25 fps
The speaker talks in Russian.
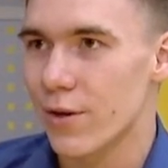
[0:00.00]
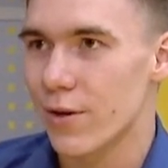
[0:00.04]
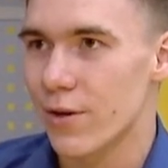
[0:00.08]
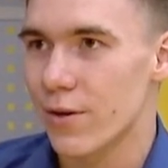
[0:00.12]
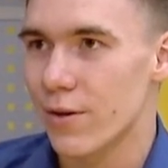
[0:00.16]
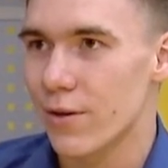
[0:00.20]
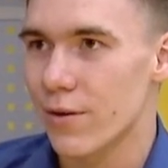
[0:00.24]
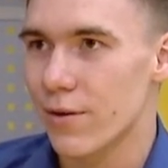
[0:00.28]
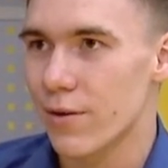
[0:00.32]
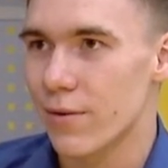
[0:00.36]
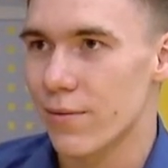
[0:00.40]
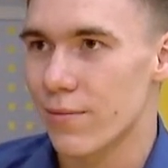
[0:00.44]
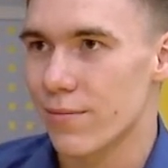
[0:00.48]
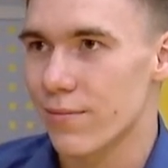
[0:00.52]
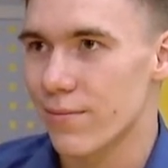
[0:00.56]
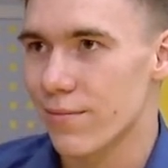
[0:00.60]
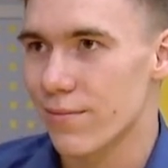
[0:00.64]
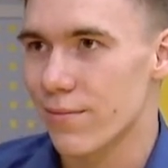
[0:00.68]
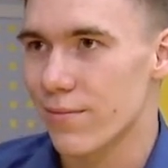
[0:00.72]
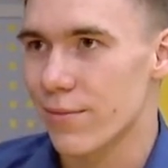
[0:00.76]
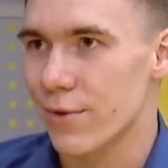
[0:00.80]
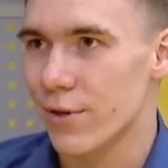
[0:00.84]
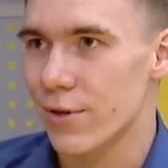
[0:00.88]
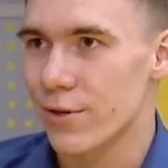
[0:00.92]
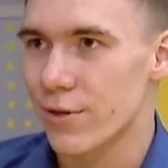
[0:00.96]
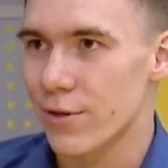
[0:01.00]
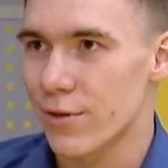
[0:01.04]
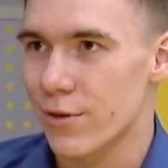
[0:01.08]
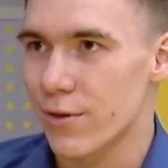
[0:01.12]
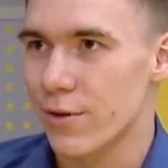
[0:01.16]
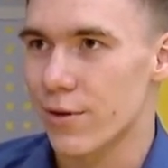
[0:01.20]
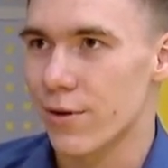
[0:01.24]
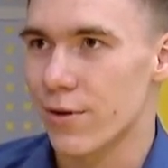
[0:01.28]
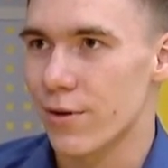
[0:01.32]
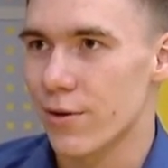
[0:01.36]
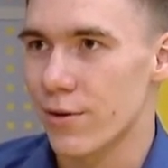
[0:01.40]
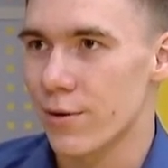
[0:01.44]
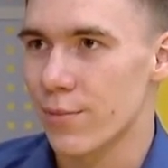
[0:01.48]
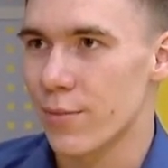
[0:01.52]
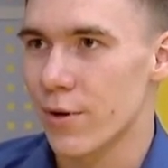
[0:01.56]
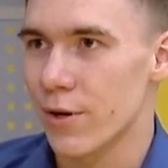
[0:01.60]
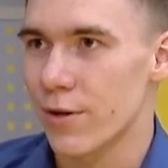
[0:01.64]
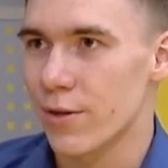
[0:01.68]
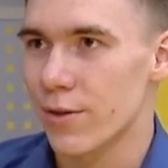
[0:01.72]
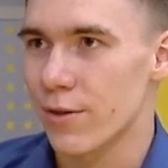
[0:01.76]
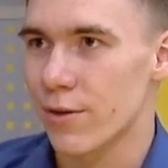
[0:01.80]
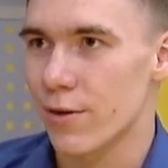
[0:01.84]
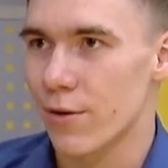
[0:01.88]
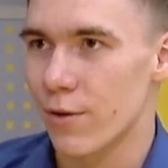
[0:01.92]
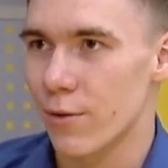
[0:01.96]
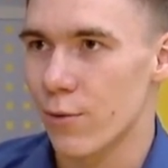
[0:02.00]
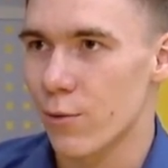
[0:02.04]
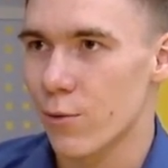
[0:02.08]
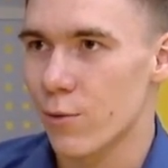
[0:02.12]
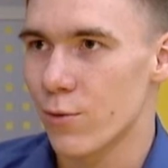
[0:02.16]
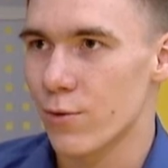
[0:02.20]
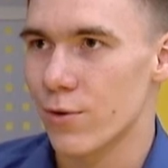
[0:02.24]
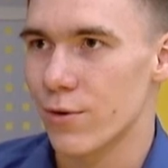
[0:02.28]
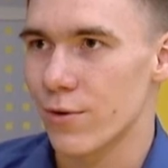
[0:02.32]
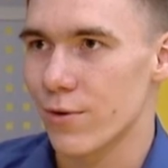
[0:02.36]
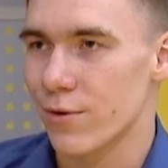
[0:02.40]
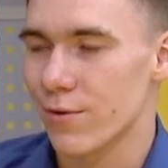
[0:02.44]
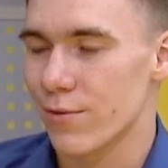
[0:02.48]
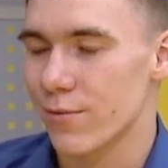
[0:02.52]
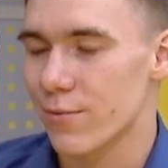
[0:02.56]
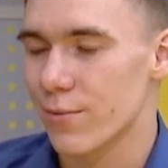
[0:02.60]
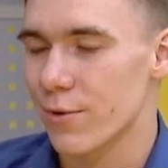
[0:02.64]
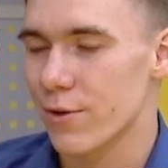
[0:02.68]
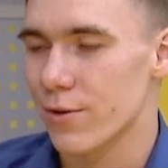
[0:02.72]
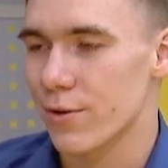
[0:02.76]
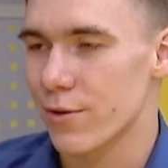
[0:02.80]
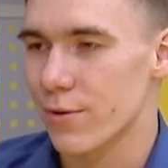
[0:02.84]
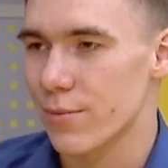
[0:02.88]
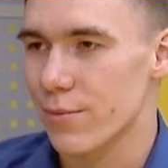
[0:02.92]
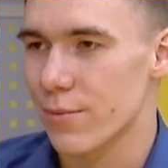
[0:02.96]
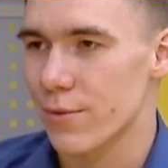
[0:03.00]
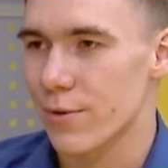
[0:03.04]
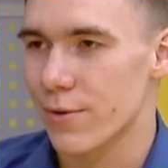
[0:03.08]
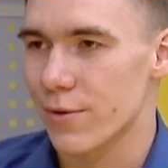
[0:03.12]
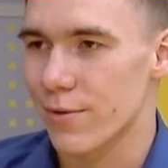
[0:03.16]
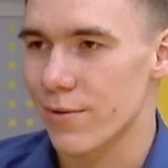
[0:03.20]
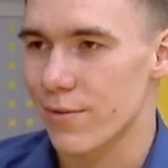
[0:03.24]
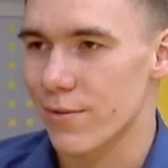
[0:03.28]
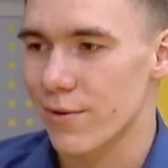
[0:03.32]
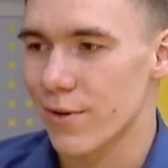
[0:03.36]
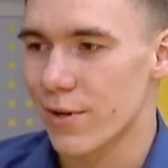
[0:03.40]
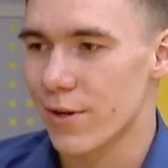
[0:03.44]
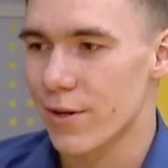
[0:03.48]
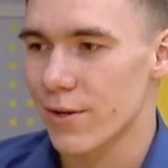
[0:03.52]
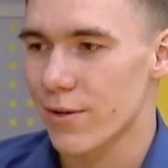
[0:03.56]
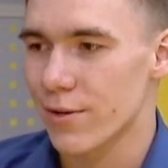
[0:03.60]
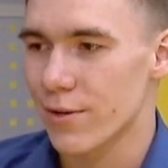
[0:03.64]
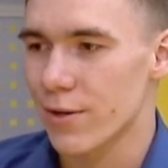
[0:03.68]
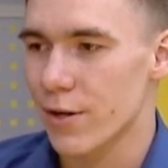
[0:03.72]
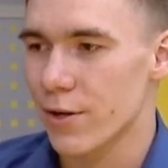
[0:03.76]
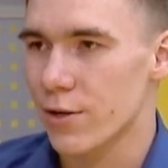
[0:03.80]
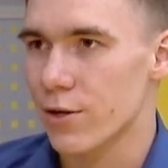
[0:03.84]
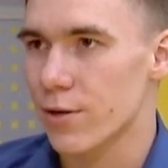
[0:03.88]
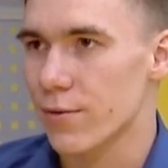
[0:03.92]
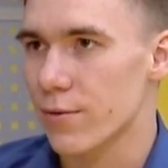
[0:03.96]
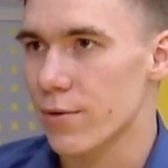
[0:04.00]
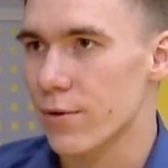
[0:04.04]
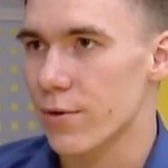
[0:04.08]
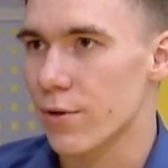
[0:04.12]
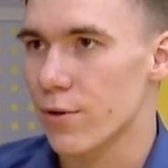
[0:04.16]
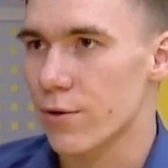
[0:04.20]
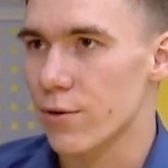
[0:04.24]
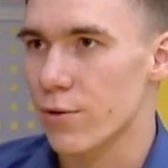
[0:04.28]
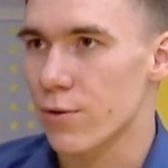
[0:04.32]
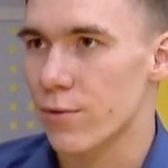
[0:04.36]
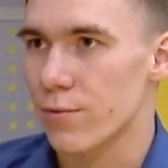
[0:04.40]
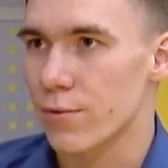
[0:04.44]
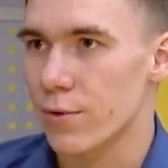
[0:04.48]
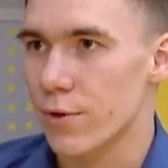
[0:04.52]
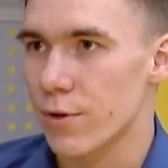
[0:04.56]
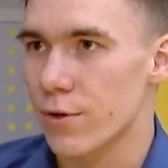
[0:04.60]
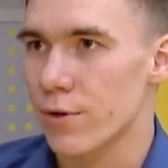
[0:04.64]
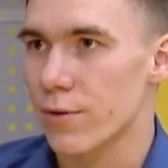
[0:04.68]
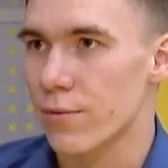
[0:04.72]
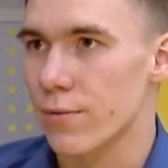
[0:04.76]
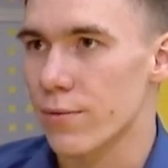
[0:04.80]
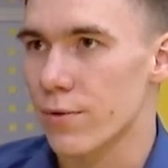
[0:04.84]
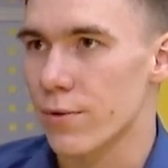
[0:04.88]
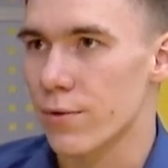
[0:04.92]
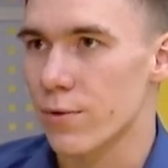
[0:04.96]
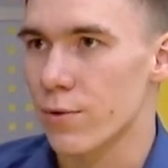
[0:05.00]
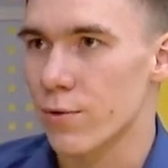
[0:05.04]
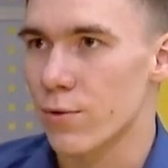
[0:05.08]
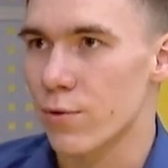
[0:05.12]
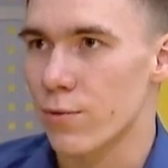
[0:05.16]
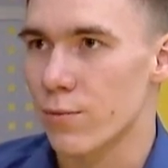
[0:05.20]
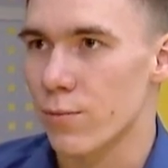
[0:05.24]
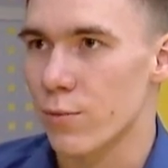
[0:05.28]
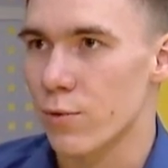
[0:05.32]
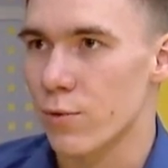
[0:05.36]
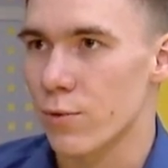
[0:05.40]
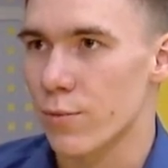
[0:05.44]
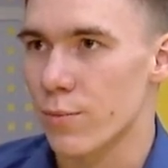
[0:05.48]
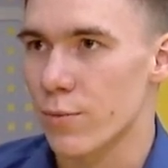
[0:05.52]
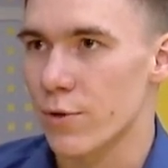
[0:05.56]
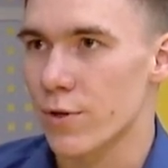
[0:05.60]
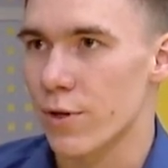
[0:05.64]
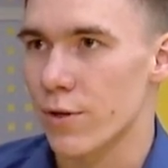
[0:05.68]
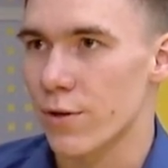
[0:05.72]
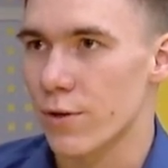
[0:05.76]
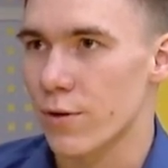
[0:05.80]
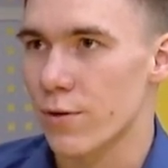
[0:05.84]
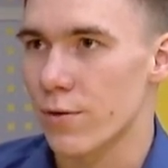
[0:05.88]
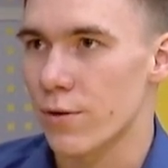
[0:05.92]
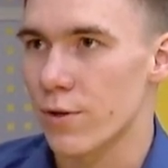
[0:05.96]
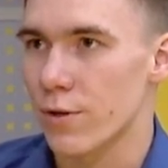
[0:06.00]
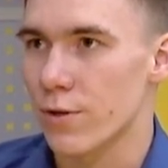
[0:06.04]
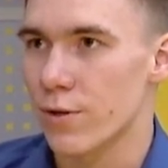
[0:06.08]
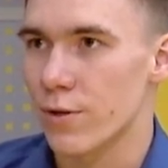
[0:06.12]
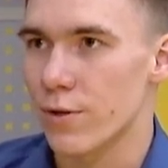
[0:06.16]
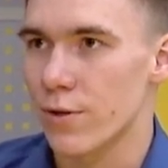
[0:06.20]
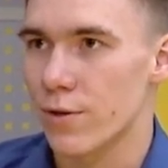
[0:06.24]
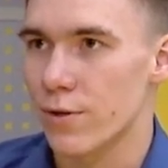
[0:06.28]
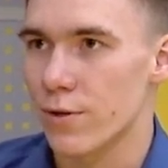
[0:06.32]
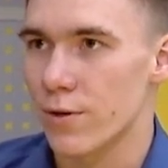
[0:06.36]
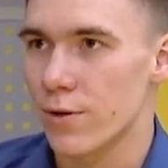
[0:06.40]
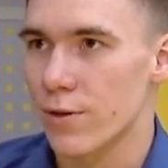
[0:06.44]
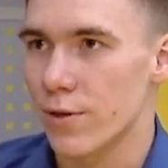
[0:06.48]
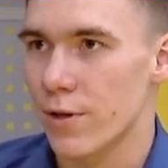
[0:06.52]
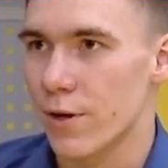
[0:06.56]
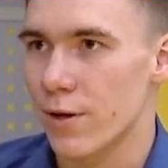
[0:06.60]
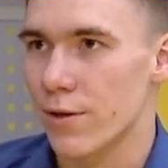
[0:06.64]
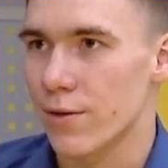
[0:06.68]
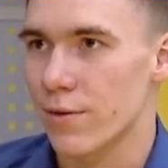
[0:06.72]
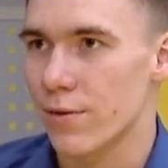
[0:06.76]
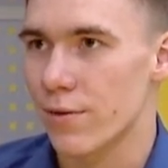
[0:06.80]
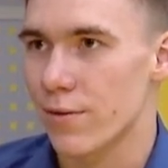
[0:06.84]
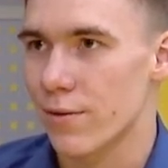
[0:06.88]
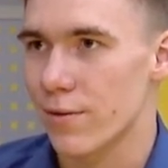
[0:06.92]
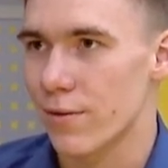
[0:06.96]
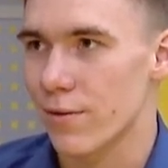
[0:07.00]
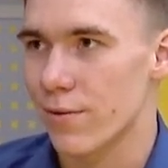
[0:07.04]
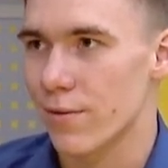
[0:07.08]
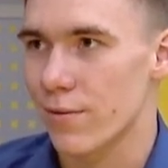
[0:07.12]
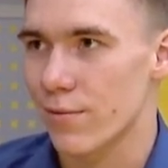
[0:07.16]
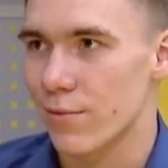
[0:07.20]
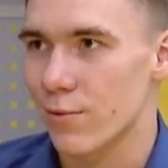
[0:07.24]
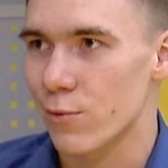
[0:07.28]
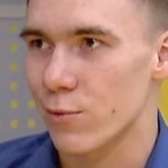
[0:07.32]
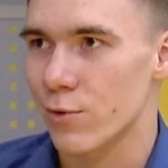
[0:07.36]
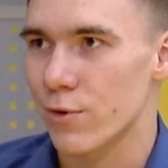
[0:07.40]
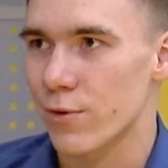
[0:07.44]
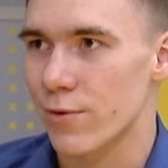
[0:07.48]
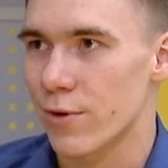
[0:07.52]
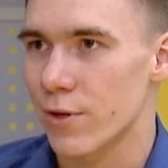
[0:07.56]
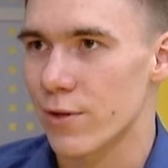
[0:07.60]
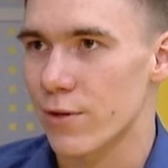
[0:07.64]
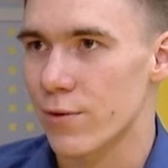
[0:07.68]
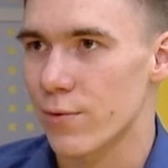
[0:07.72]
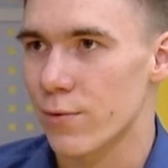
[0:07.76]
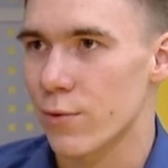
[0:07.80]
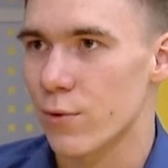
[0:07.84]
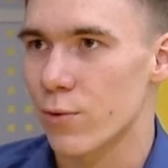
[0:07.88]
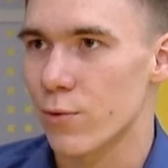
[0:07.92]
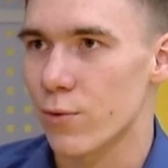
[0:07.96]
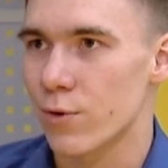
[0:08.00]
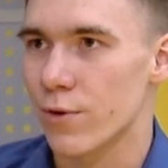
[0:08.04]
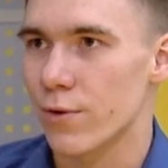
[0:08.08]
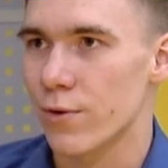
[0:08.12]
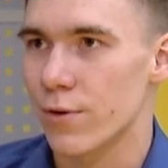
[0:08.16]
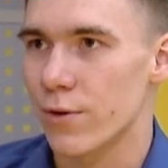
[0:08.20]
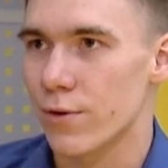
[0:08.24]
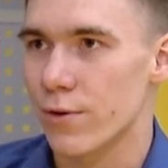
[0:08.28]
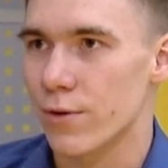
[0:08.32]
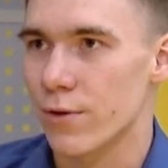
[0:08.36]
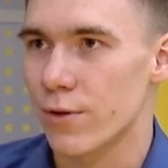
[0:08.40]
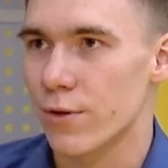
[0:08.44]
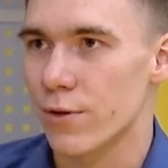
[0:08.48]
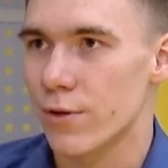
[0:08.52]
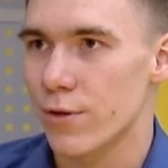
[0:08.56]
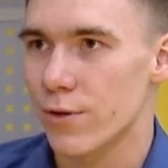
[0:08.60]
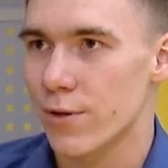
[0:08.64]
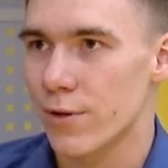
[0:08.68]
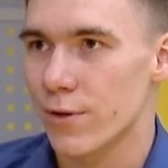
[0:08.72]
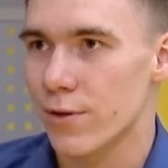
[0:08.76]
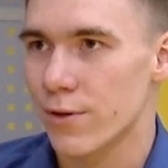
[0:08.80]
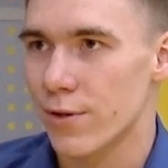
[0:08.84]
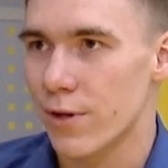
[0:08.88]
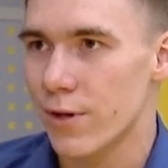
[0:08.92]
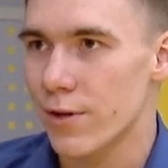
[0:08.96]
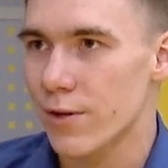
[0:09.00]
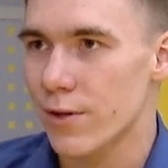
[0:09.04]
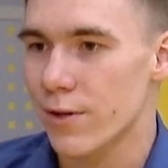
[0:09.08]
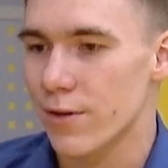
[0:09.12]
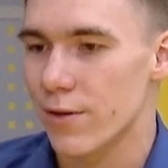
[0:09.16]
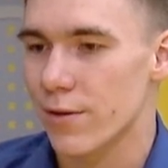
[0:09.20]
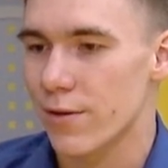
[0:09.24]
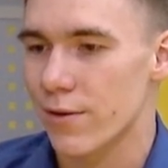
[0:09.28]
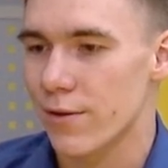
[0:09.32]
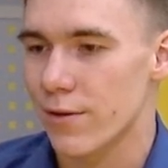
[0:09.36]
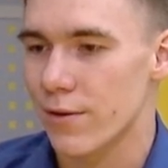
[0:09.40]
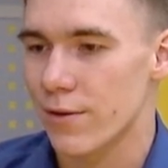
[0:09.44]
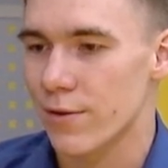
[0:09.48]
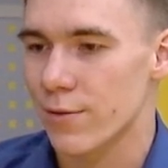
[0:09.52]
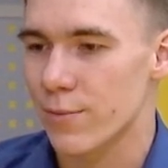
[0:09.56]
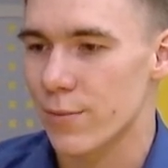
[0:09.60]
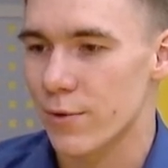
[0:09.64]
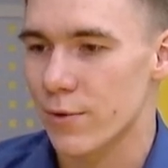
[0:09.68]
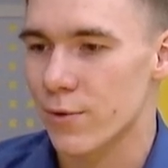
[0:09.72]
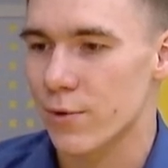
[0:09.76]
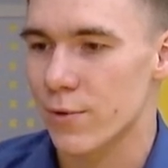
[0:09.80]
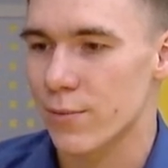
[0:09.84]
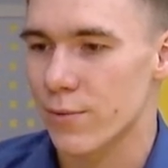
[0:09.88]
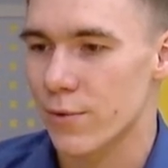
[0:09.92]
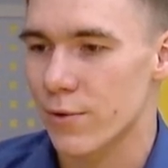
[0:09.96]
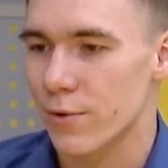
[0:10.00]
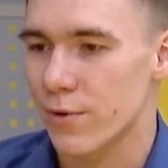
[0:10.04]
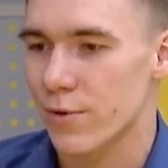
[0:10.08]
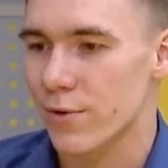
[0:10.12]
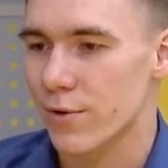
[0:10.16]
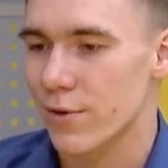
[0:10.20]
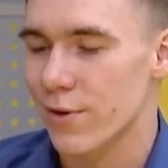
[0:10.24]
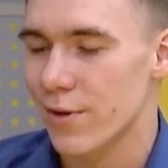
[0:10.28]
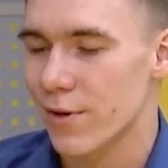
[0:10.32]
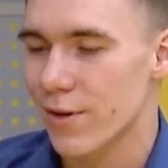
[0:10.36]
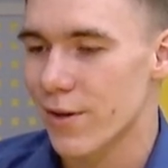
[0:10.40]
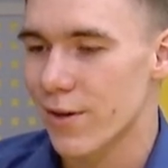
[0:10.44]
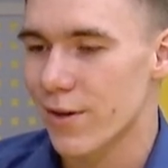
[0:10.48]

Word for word: И если ребята, люди, в принципе, старших возрастов, средних возрастов будут писать экологический диктант, э, узнавать свой уровень экологических знаний и способствовать,